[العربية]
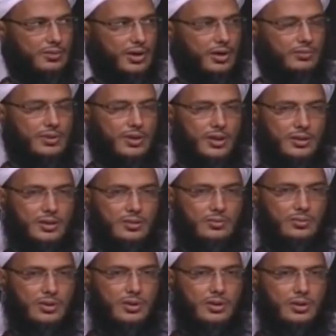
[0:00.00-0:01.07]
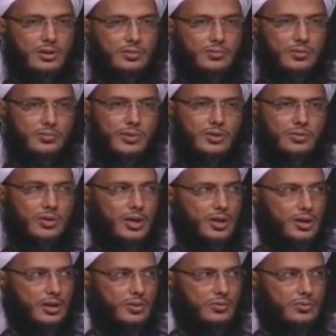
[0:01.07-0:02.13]
فلا بد أن يكون ممن
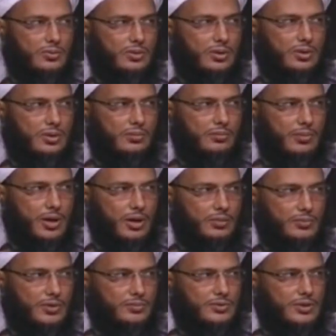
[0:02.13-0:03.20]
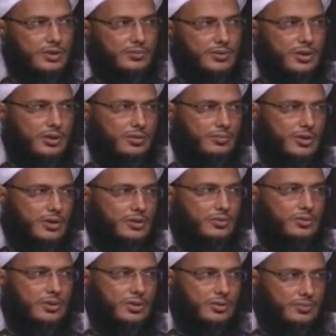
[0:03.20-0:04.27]
يناكح معناه من المسلمين أو من
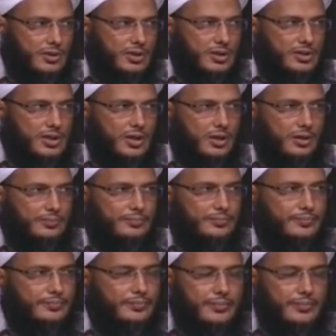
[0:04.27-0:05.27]
اليهود أو من النصارى طيب.